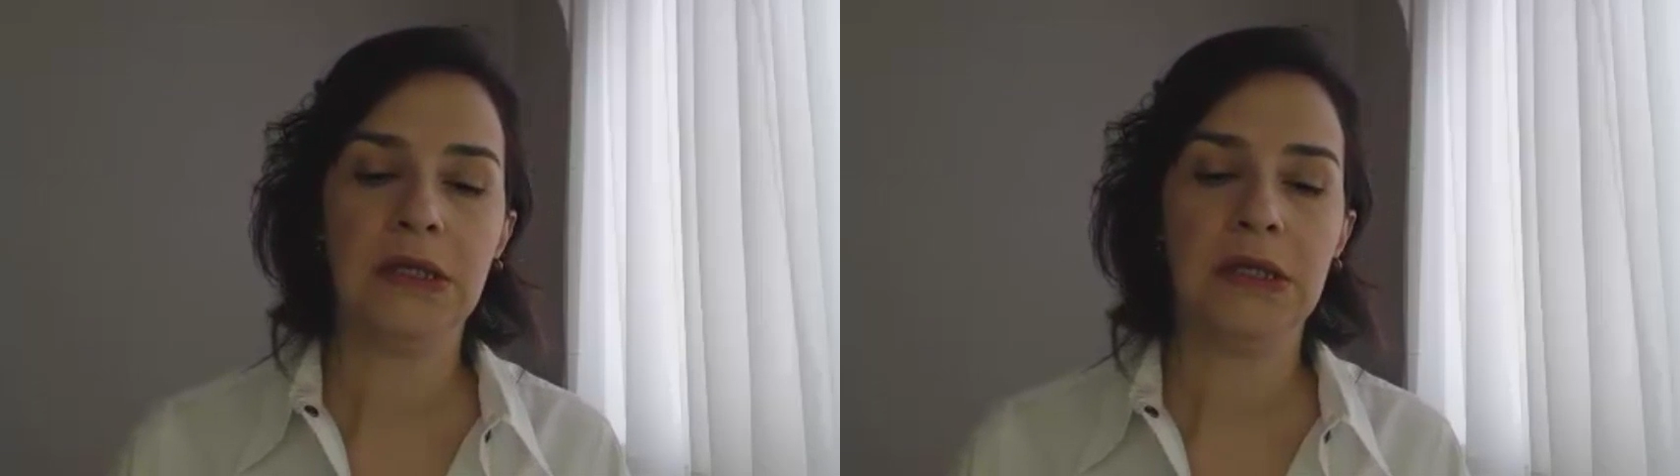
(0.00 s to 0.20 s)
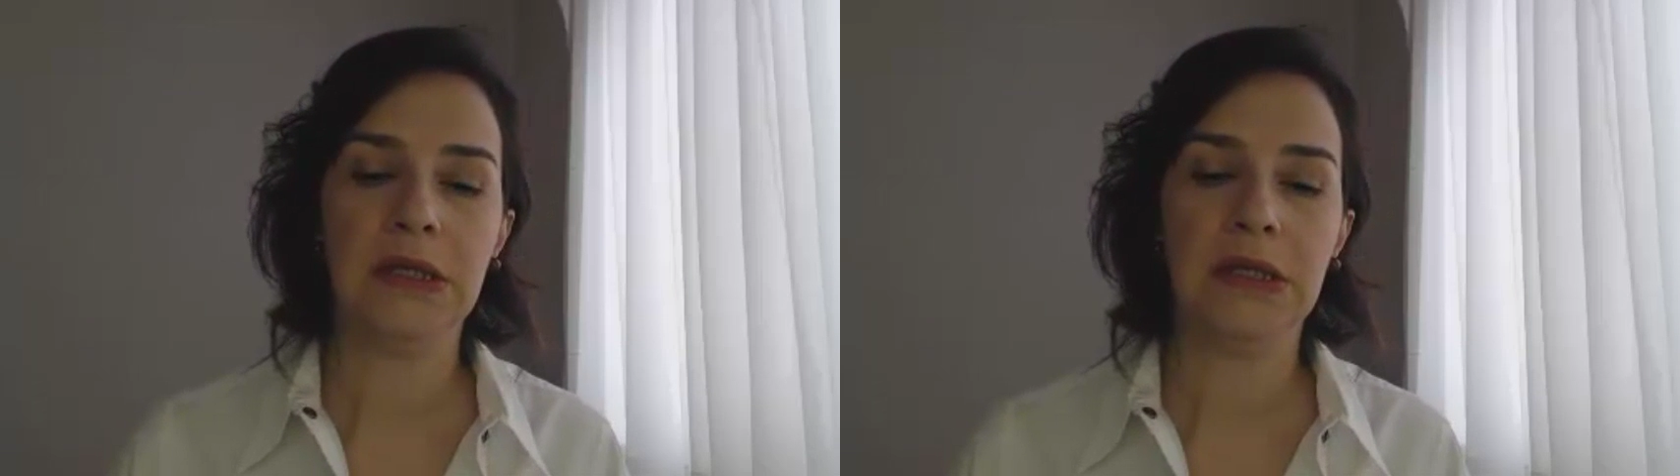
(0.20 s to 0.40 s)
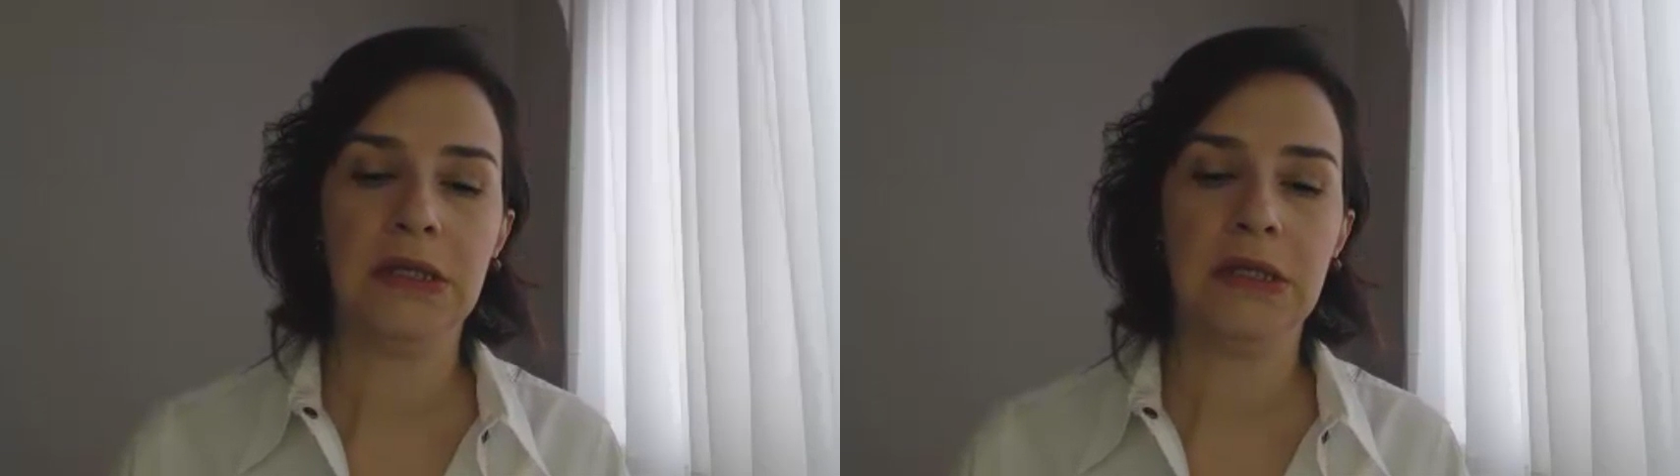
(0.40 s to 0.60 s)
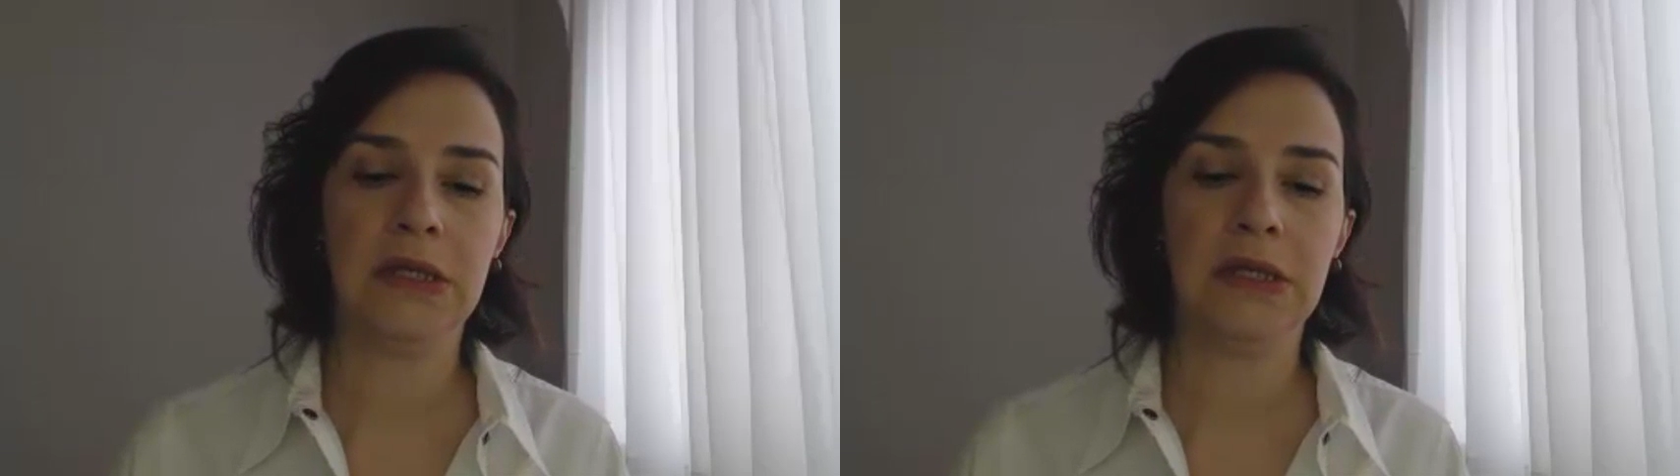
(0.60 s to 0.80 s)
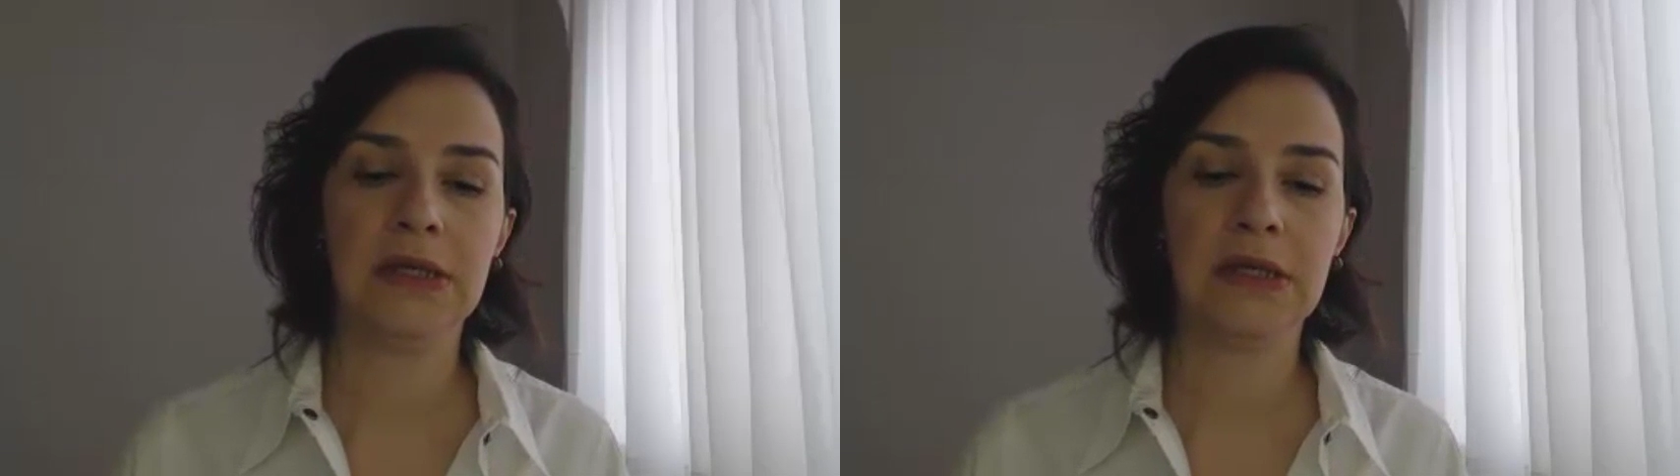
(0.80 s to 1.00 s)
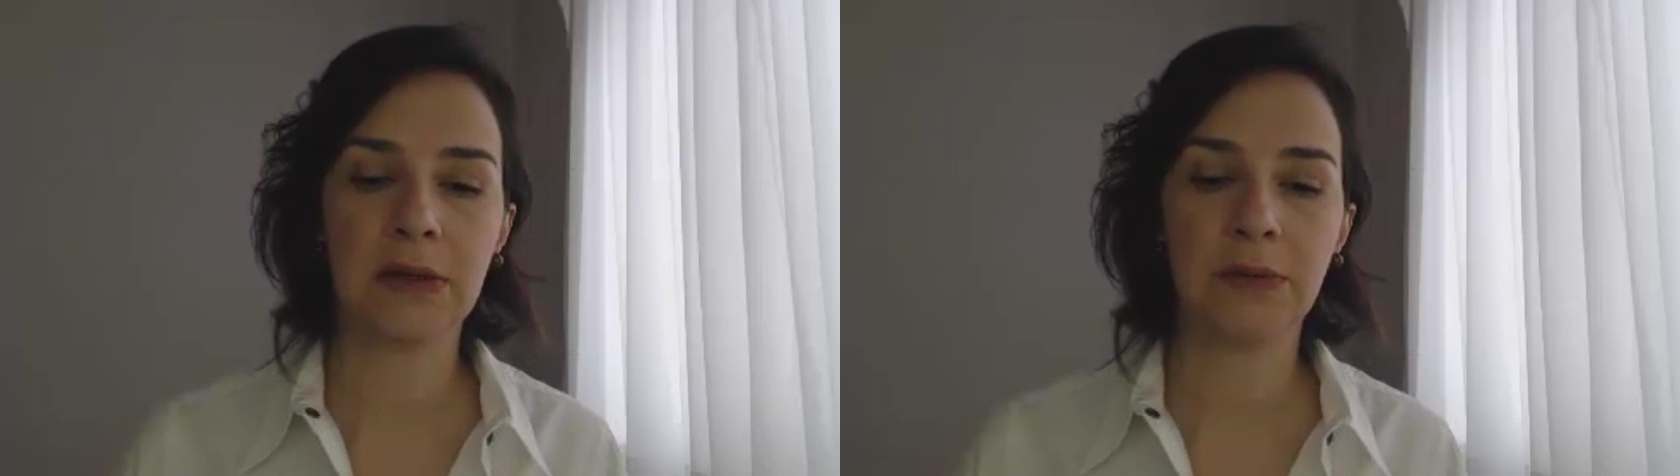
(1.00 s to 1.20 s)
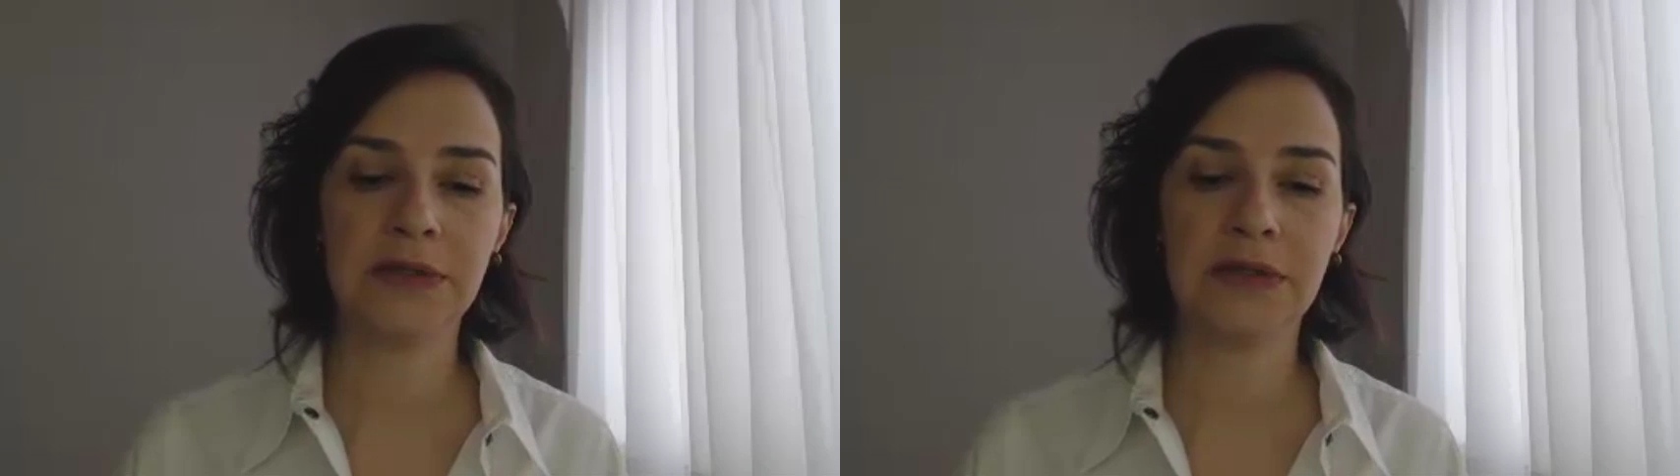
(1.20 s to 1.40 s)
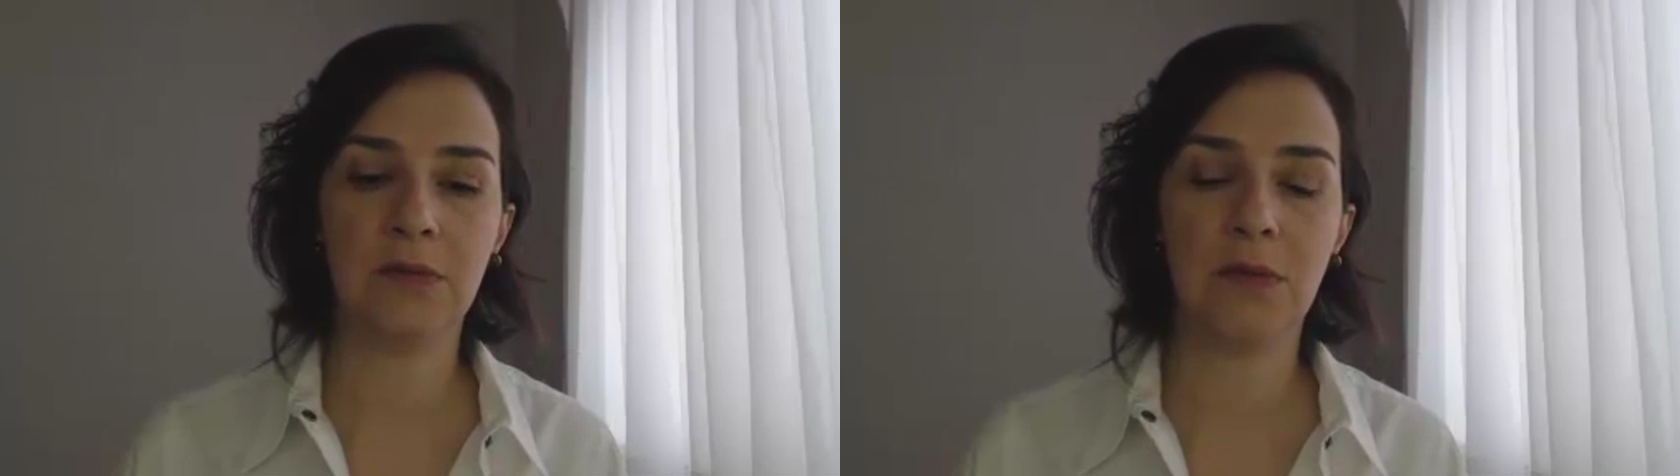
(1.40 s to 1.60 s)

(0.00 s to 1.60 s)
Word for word: E então, assim,